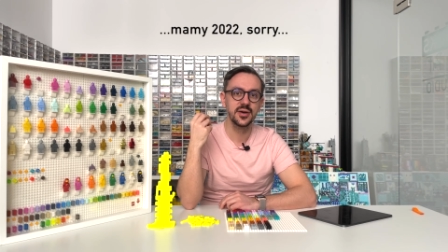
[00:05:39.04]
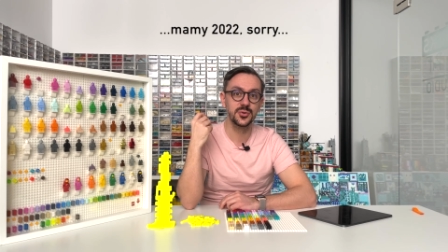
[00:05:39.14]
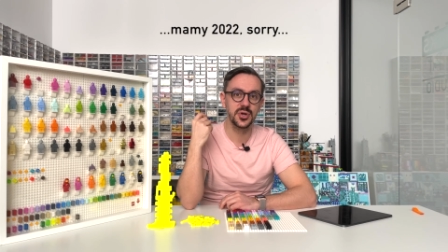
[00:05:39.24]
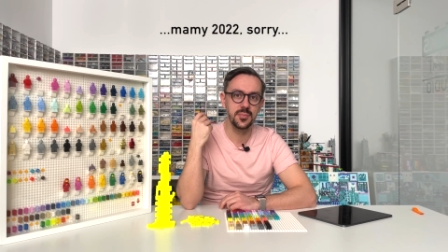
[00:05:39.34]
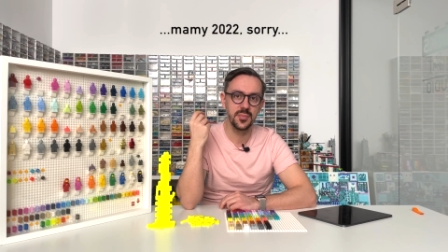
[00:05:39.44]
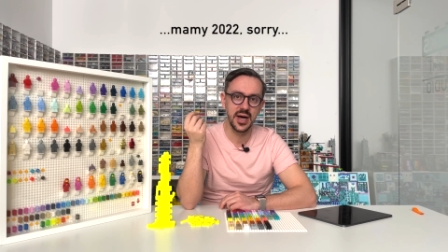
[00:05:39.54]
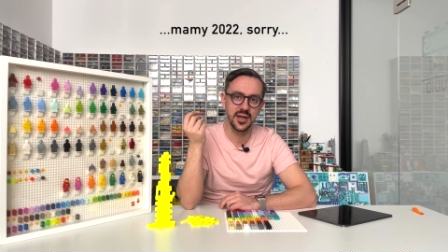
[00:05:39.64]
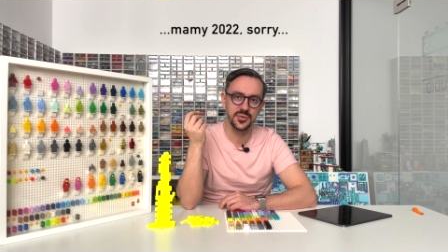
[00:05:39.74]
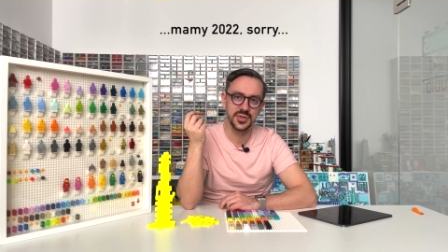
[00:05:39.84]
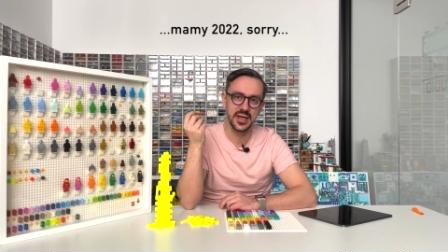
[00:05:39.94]
które
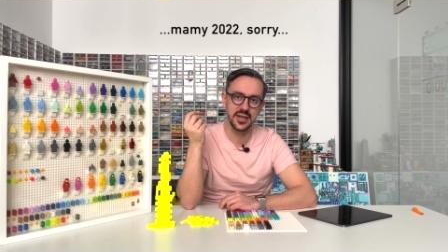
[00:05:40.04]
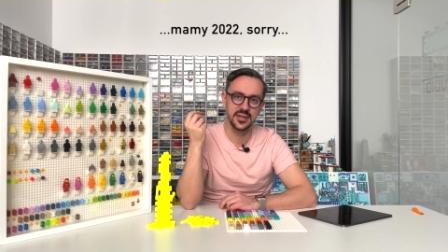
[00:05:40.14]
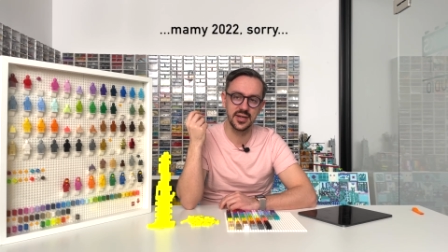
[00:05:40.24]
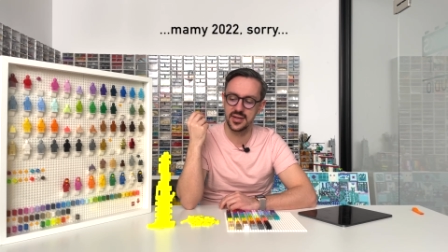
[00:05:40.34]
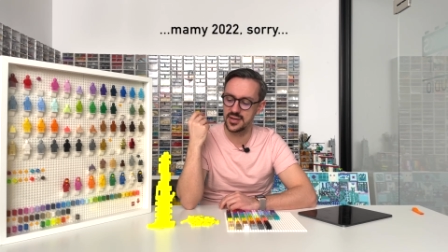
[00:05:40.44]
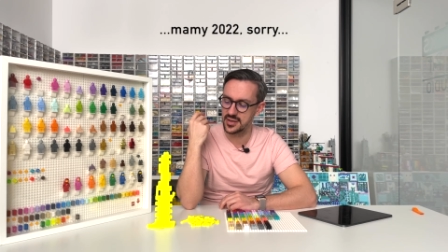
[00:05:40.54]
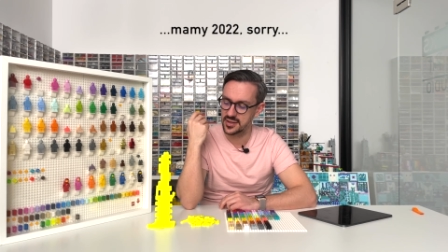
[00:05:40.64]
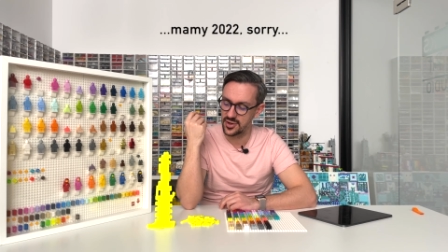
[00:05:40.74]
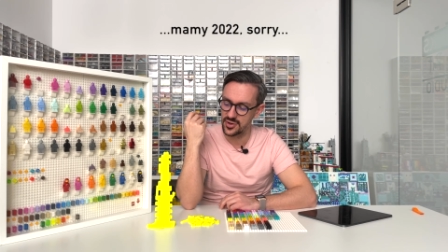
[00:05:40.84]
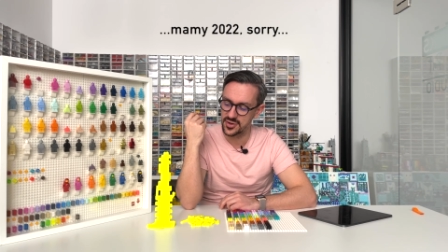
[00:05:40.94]
mają ten e,
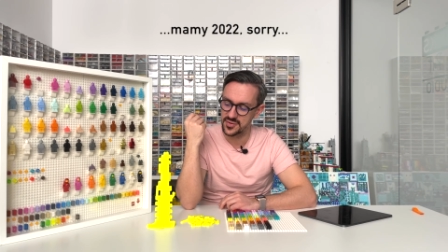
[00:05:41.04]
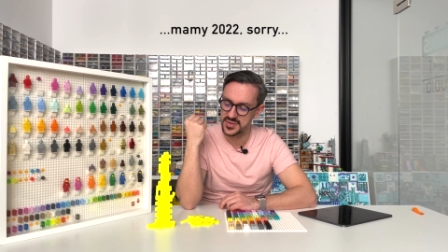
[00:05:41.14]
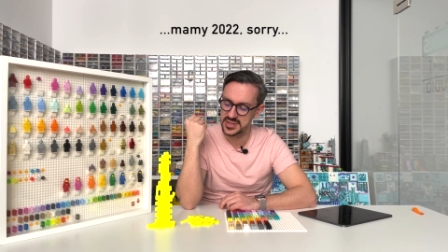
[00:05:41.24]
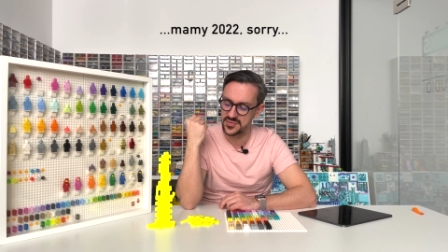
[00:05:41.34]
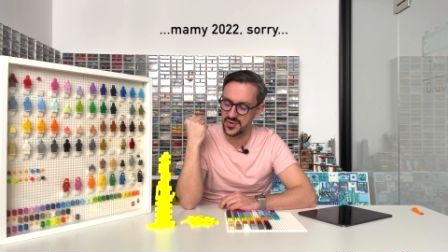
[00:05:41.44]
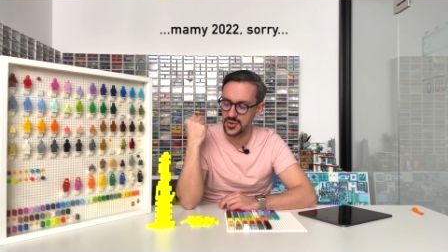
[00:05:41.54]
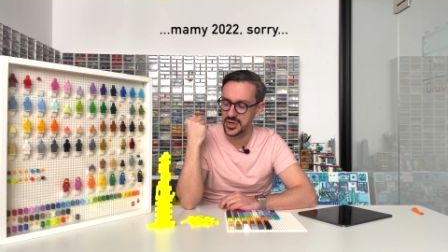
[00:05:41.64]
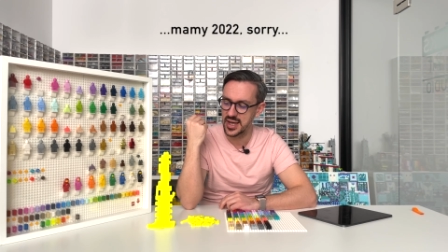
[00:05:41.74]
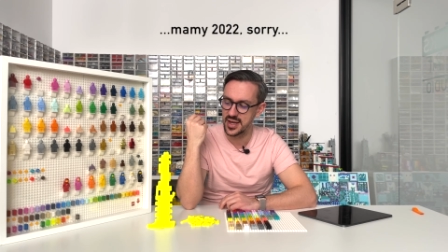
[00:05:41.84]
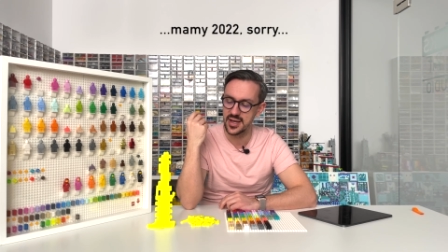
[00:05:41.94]
kolor w
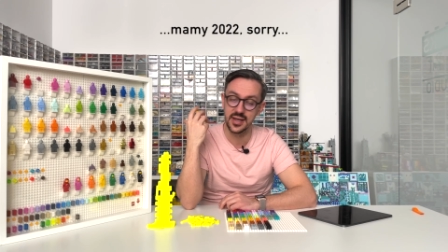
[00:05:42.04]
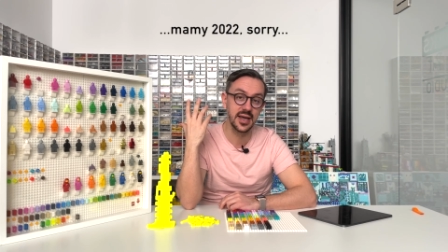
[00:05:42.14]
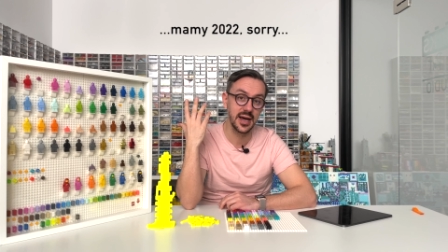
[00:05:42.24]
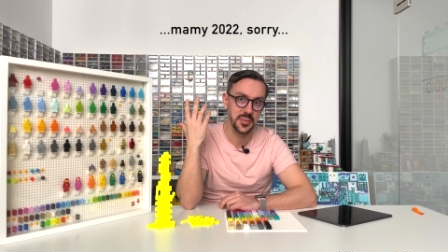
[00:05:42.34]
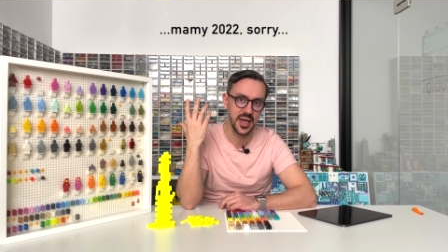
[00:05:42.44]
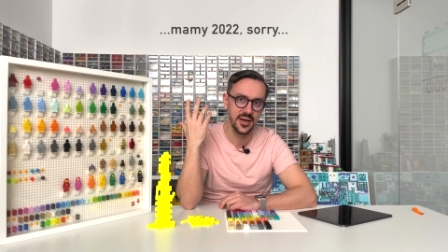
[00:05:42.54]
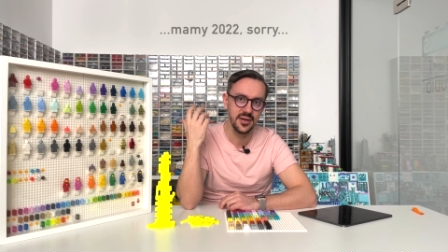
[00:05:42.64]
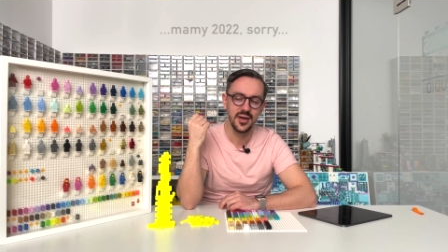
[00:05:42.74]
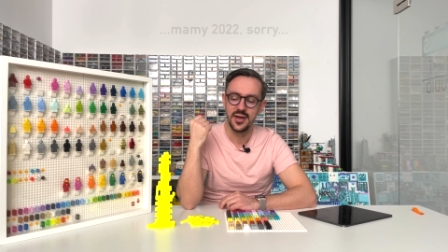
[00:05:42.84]
swojej gamie